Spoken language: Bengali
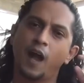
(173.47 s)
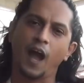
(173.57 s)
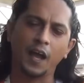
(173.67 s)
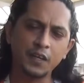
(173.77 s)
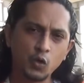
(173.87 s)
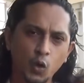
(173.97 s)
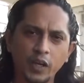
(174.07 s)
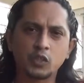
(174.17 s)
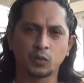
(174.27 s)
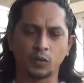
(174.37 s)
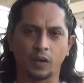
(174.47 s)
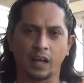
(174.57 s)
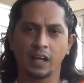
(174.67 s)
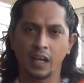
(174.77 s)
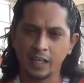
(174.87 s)
হাই নোটে শুরু
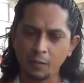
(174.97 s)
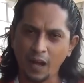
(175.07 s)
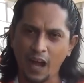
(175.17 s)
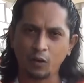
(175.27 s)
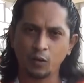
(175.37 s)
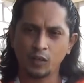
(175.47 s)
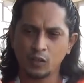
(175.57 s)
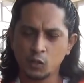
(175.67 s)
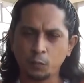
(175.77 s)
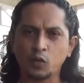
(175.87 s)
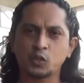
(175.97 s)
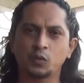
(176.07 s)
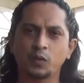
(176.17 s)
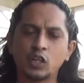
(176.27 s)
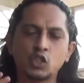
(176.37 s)
করা কিংবা আরও স্পষ্ট
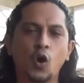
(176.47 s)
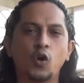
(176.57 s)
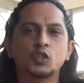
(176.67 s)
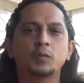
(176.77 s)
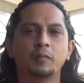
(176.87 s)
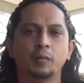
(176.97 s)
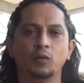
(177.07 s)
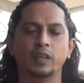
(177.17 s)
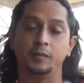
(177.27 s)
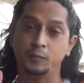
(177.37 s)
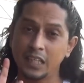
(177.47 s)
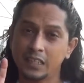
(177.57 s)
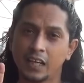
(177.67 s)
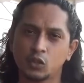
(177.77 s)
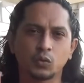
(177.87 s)
করে সহজভাবে বললে
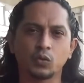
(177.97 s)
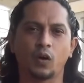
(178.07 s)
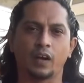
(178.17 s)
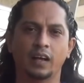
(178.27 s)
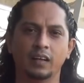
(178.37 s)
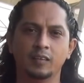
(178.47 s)
জিতে শুরু করা